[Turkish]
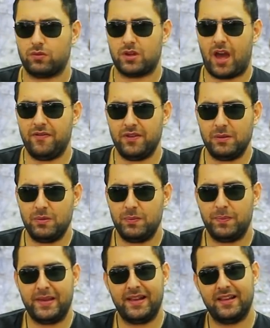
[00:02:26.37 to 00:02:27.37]

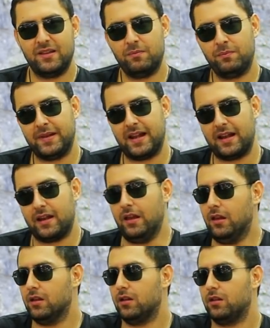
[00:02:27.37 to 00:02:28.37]
Kendimi bildim bileli
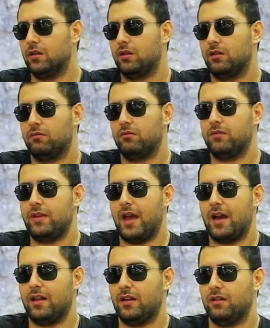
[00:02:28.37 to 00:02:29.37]

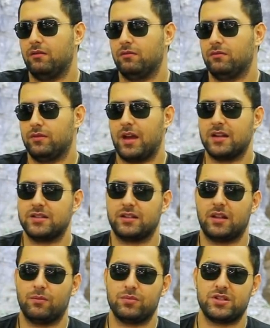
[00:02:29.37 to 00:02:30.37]
yani
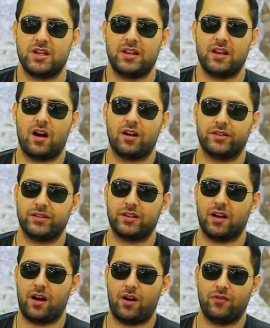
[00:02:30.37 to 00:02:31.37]
gerçekten bir şeyleri artık
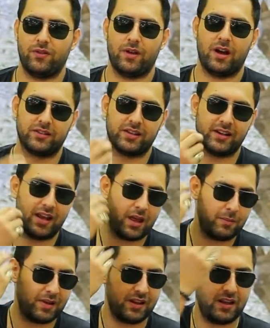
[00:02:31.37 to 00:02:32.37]
anla,
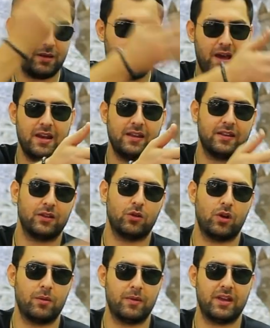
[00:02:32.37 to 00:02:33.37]
hatırlayabildiğim en eski
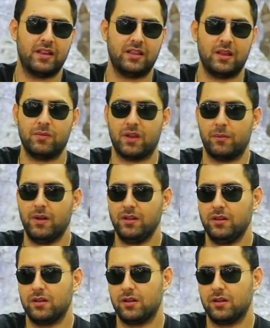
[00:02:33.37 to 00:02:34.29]
döneme gittiğim zaman